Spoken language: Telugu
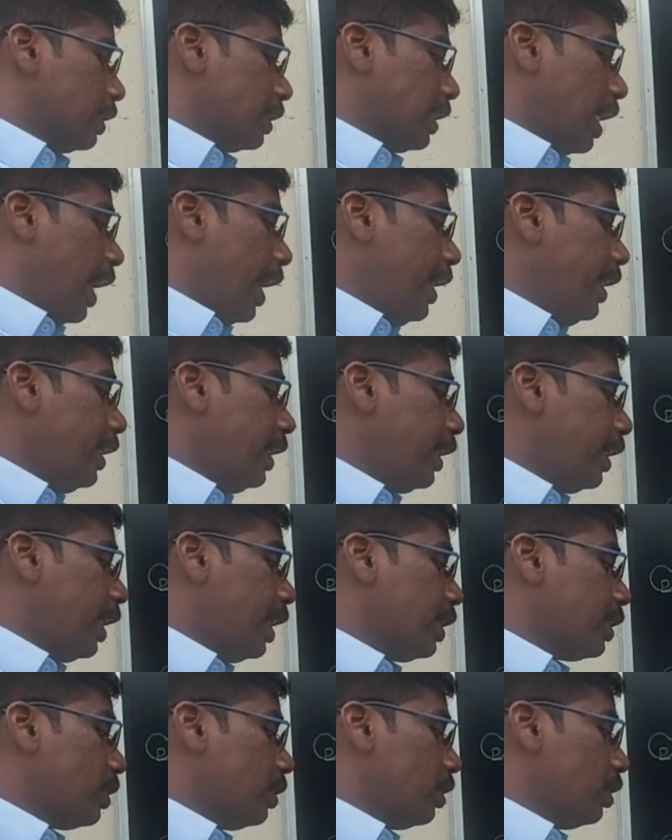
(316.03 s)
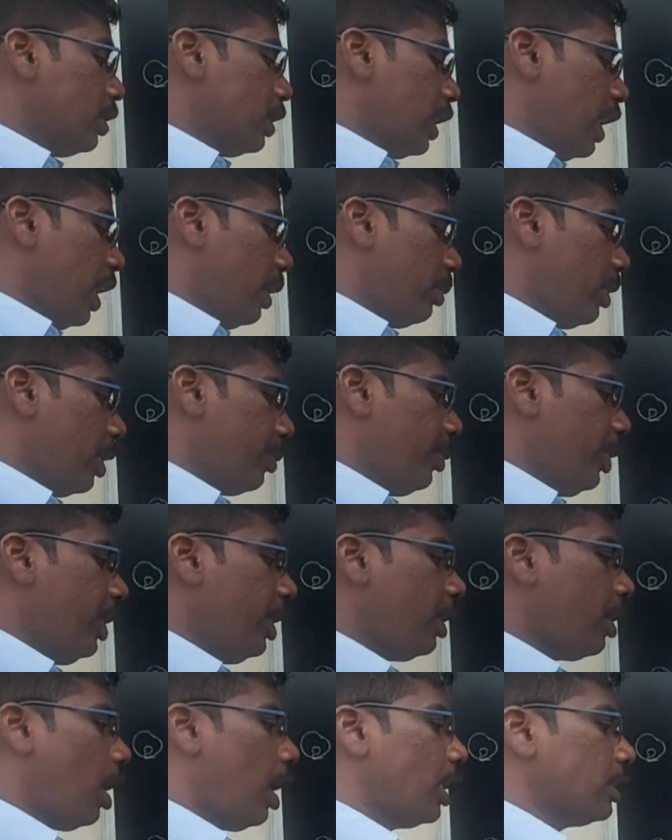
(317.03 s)
సైన్ డీటా ఈజ్ ఈక్వల్ టు ఏ బై బి
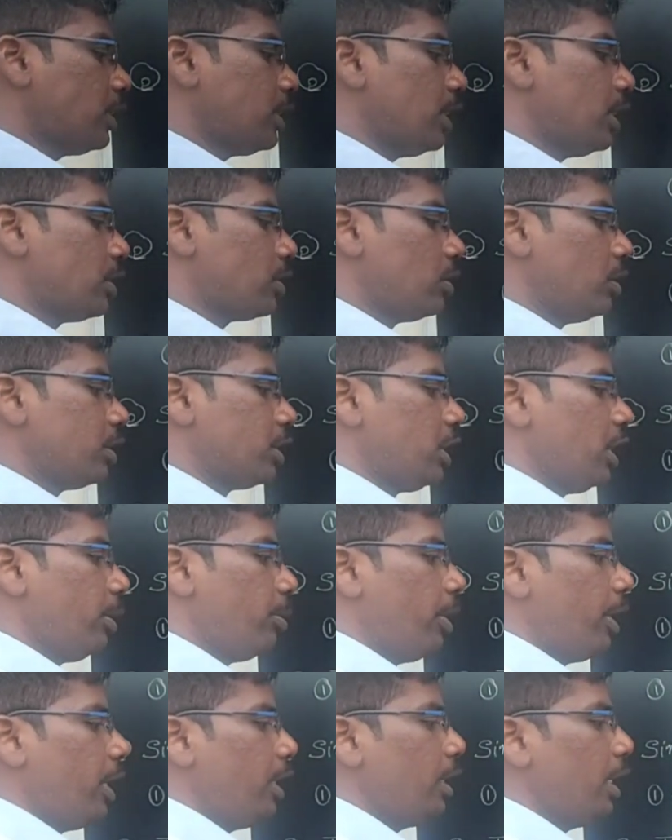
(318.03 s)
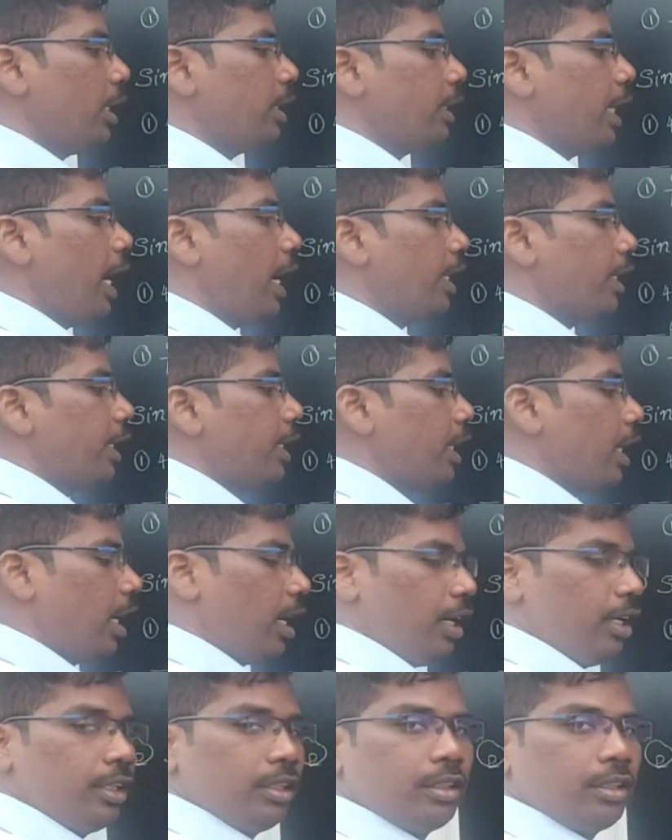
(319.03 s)
కాస్ట్ డీటా ఈక్వల్ టు సి బై డి దెన్ ట్యాన్ డీటా